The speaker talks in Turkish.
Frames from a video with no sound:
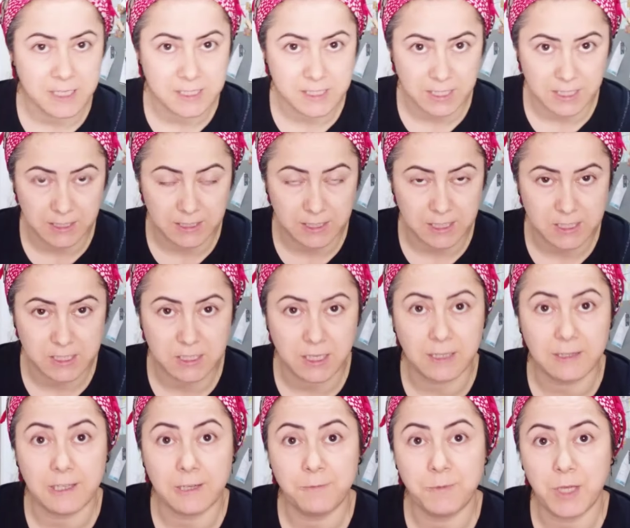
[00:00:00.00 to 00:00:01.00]
saklasın.
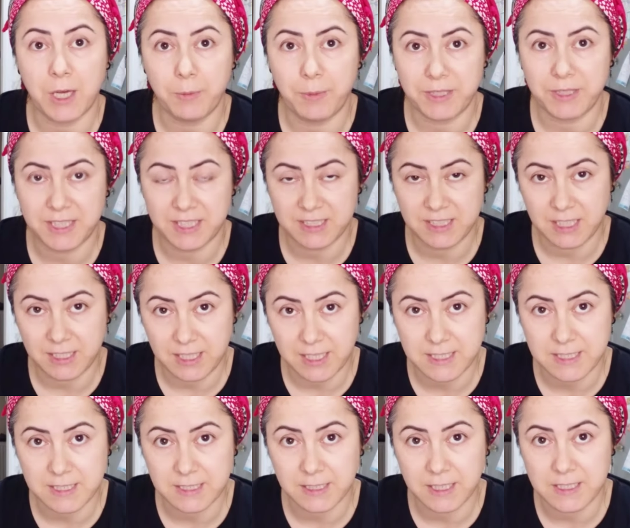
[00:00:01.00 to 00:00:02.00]
Allah'ım daha beterinden
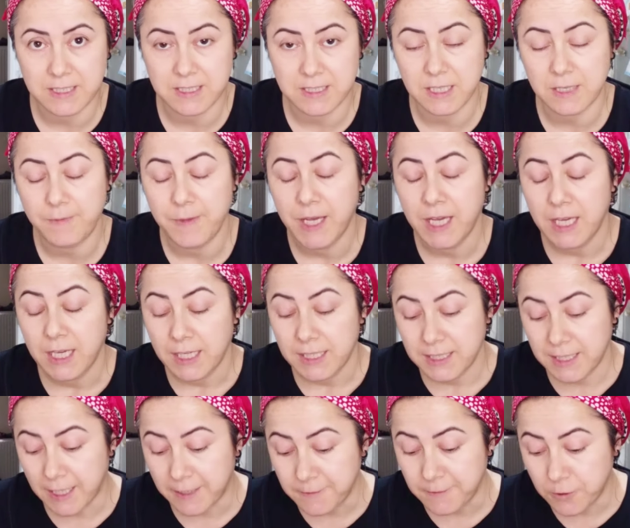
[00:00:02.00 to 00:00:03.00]
esirgesin.
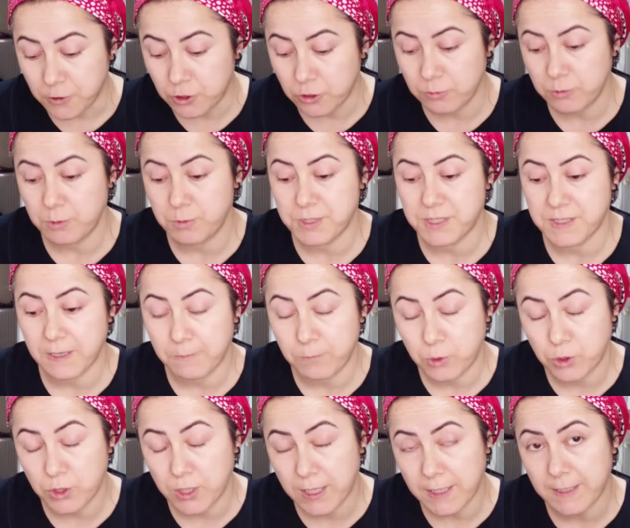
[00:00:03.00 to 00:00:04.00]
Yani dediğim gibi sana
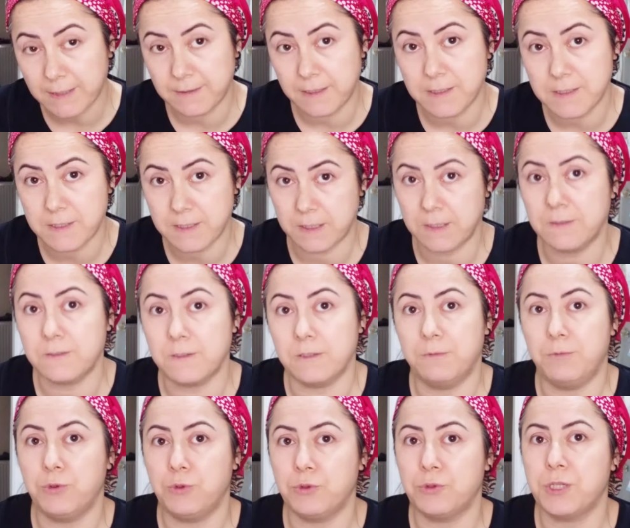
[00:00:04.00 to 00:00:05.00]
bugün hakikaten sıkıntılı
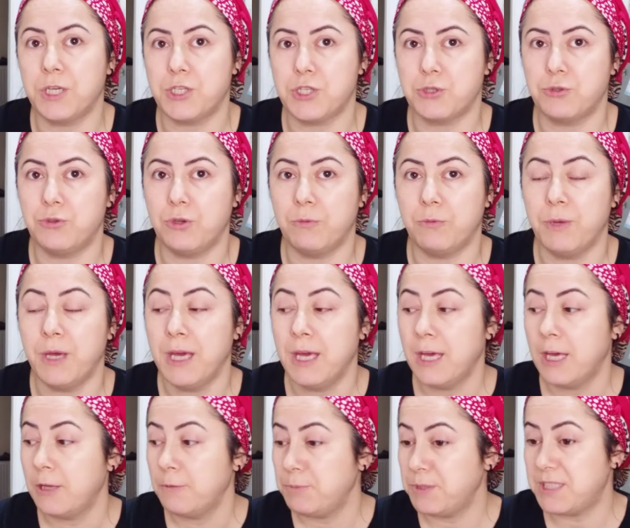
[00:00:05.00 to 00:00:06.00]
bir gün geçirdim.
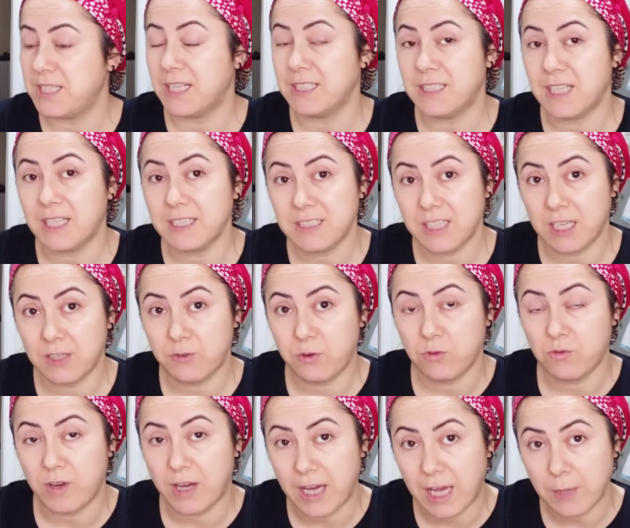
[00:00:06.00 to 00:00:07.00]
Bir tane daha
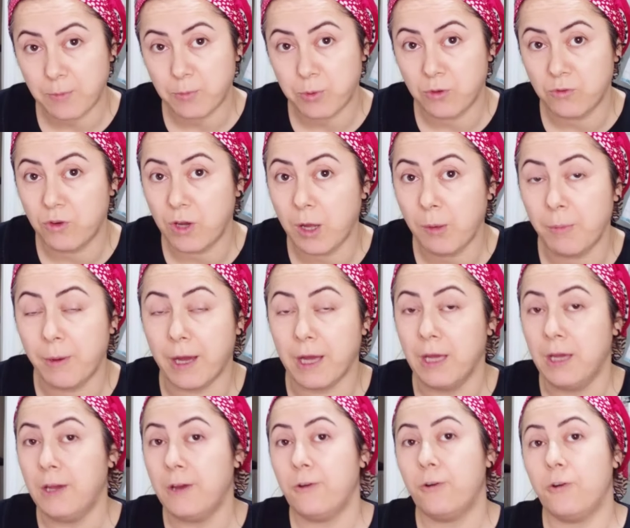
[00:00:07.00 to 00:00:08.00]
telefon var. iPhone var ama
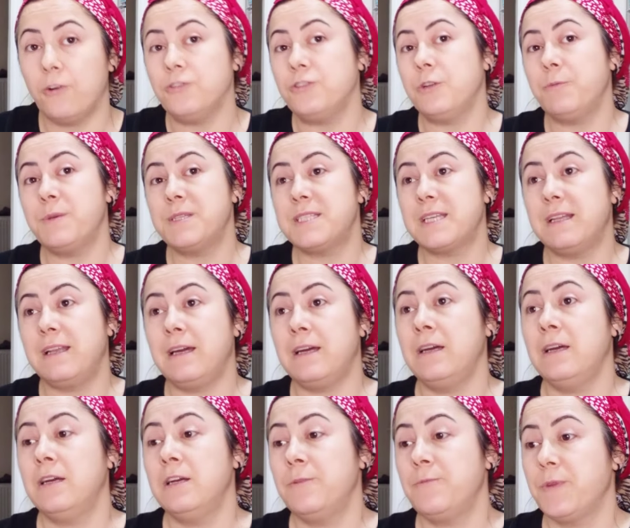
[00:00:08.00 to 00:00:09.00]
onda mesela
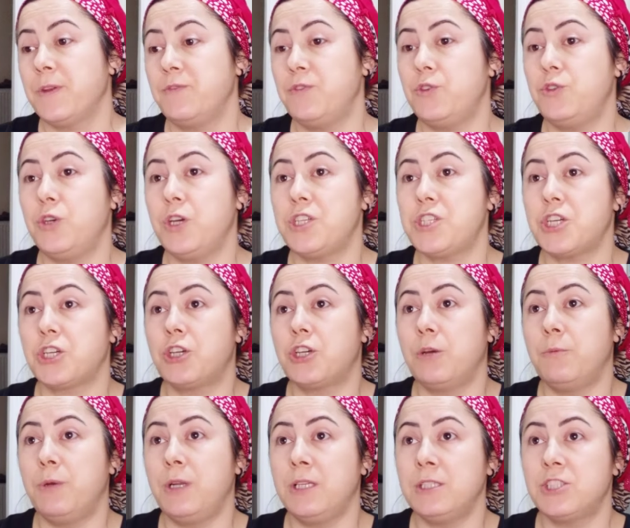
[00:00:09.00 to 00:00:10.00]
videoya
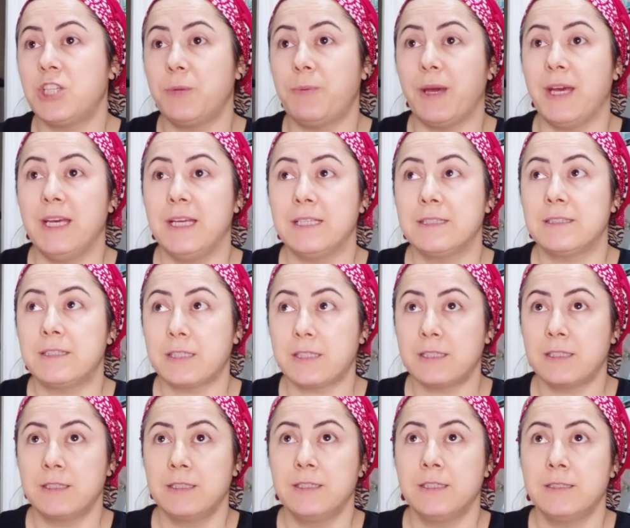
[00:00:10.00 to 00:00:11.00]
çekiyorum böyle şey tık
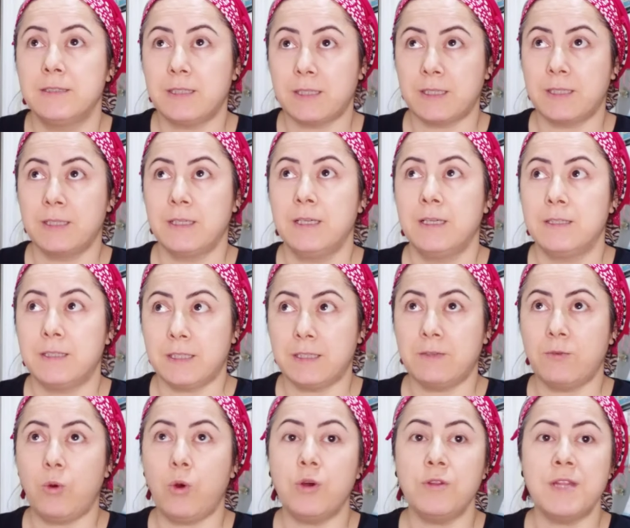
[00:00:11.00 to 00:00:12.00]
tık tık
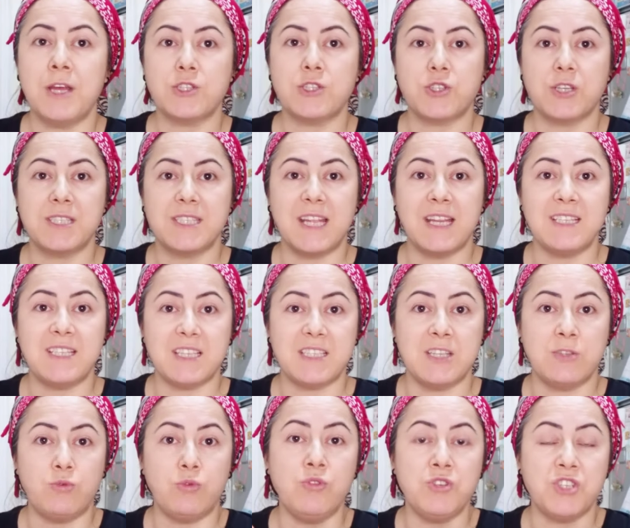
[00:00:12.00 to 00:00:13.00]
ondan sonra senin
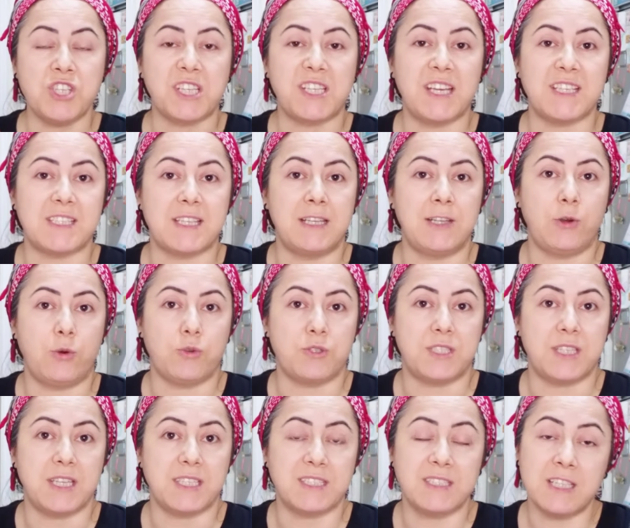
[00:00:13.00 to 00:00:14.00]
sesini duyunca kesiliyor o
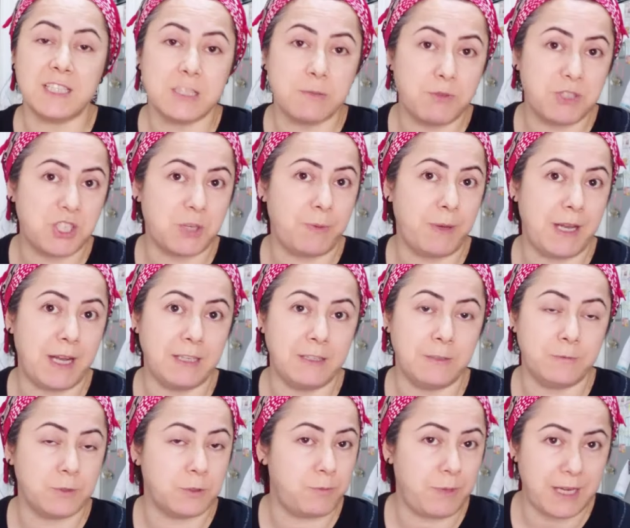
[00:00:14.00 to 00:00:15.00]
ses. Nasıl bir şey ben
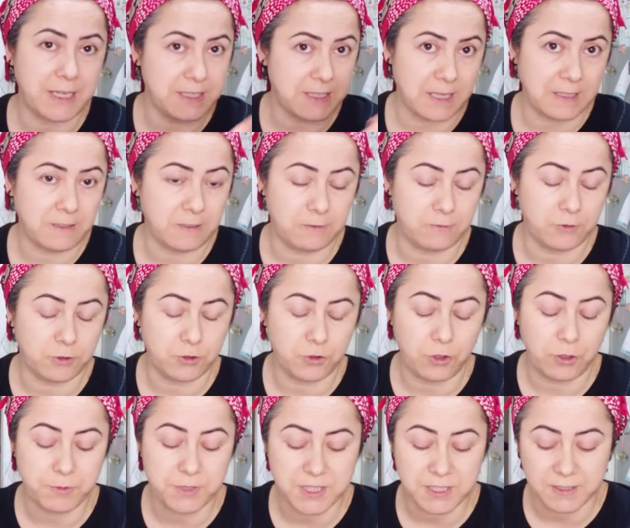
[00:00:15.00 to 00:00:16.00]
anlamadım. Belki sende de var öyle
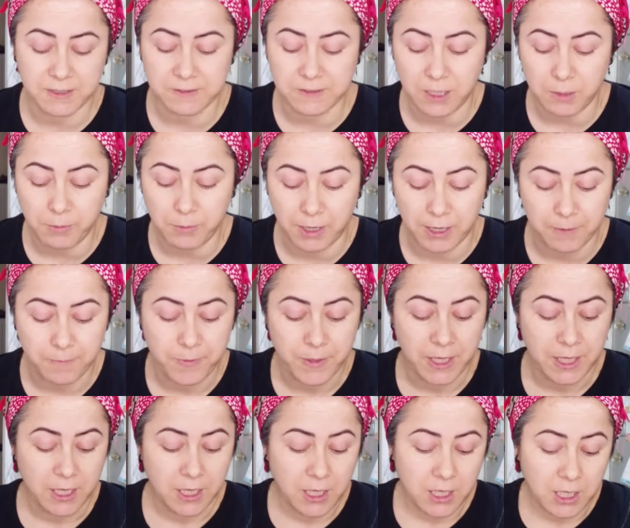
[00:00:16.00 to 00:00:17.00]
bir sıkıntı ama.
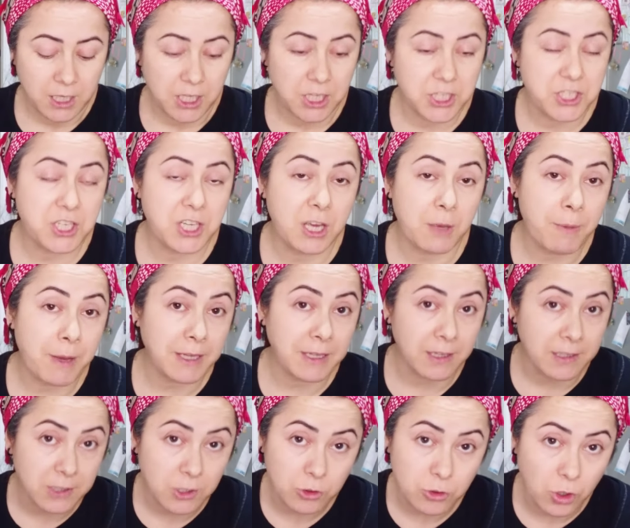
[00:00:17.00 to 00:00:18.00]
İşte
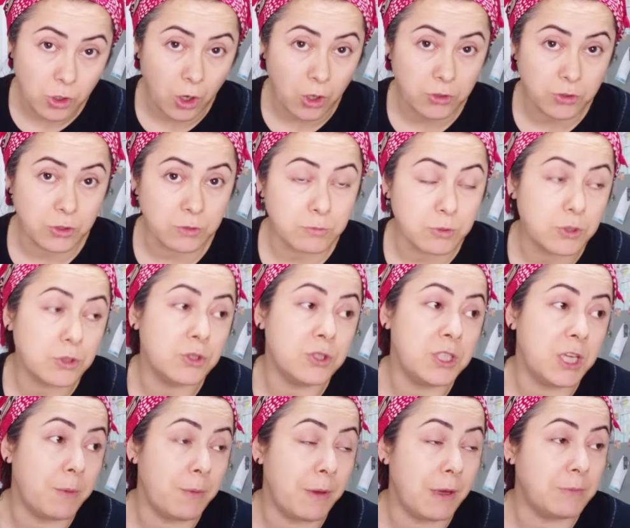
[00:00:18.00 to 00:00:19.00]
yemekleri de gördüm. Bugün
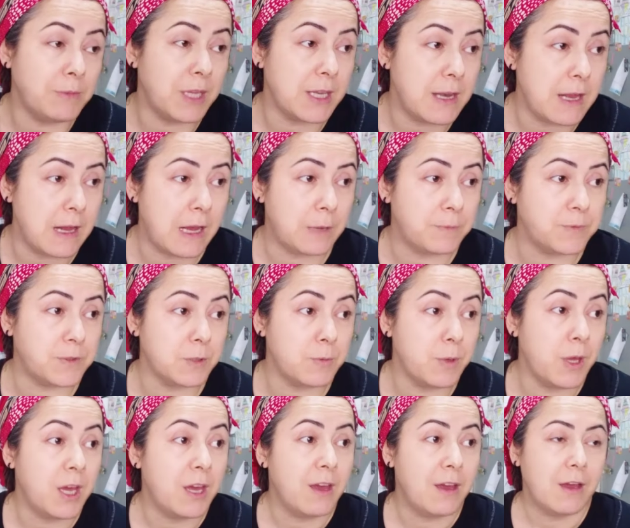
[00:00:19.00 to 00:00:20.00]
yemeğimde ne yaptım?
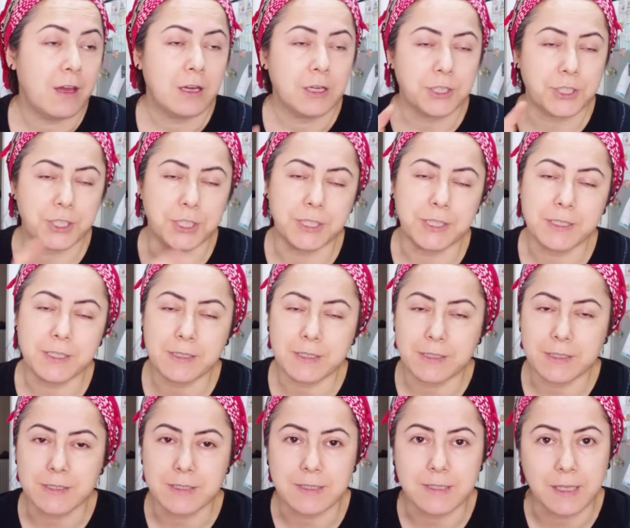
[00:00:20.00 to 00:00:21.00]

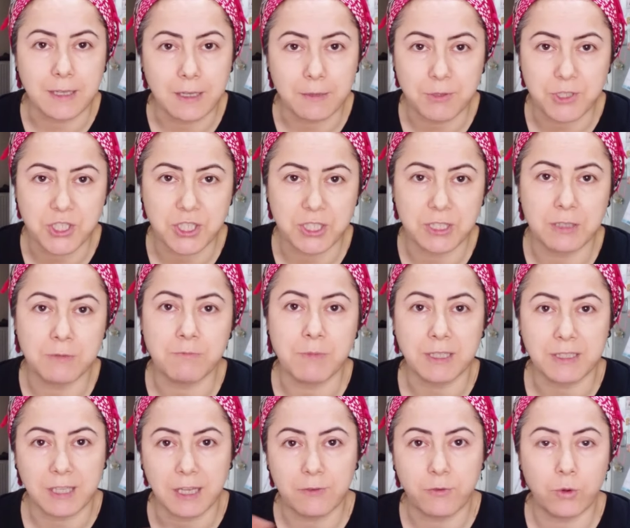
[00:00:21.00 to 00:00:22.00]
Kız sana bir şey diyeyim bak
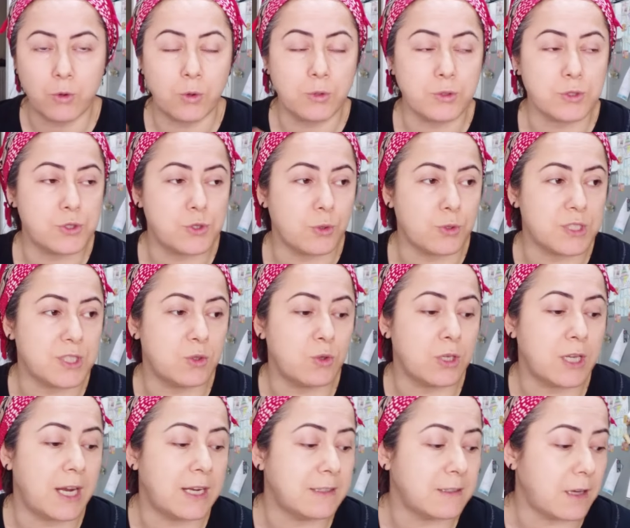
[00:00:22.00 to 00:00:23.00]
telefon konusu çok uzadı.
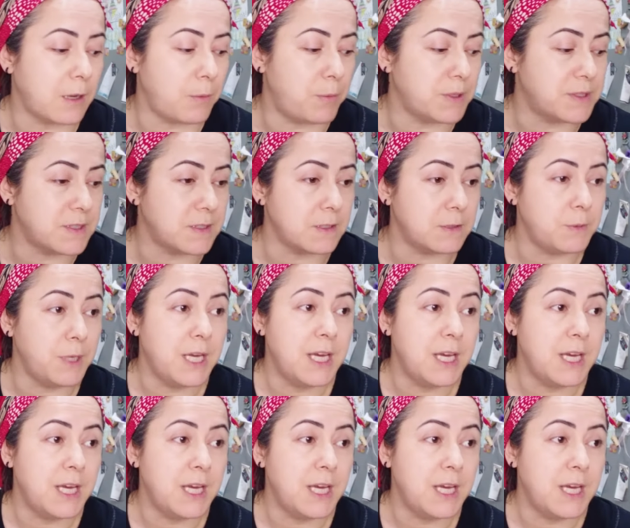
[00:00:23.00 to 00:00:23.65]
Onu artık kapatalım